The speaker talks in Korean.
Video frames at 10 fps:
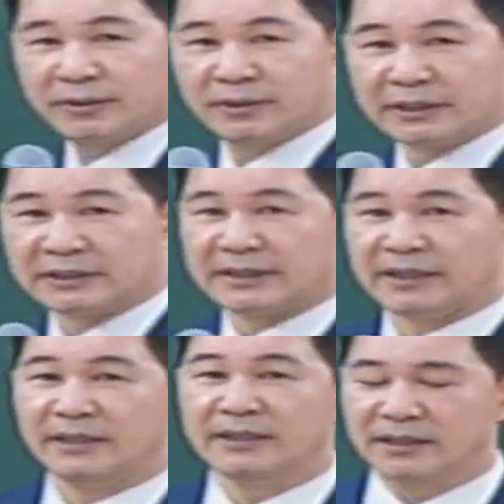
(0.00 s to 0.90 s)
그래서
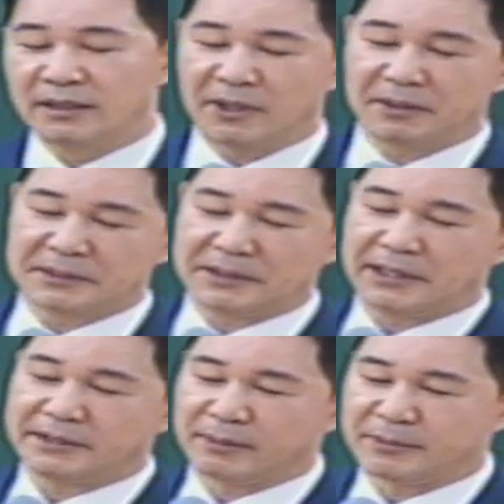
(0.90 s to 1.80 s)
제가 얼마큼
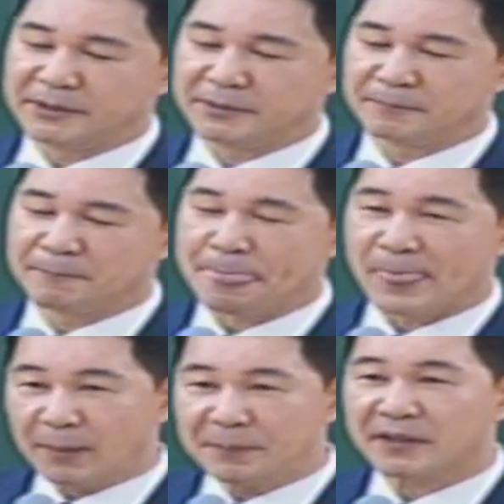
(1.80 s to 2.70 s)
생각하냐면은
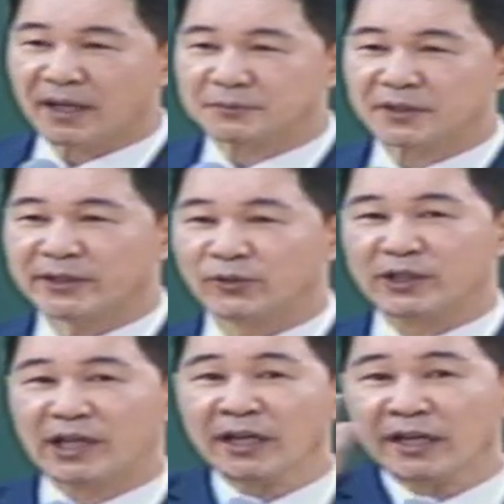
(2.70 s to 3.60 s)
하필 감사하게도
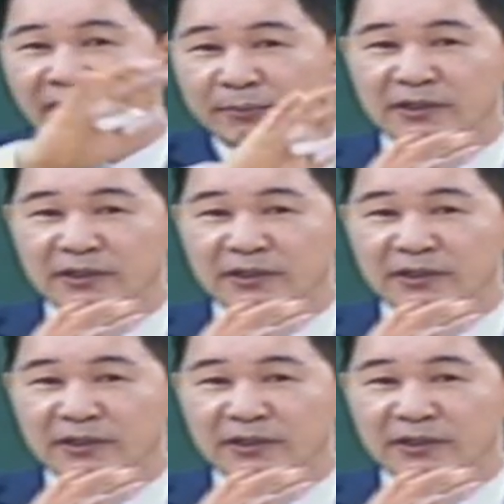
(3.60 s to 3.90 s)
이 관계 때문에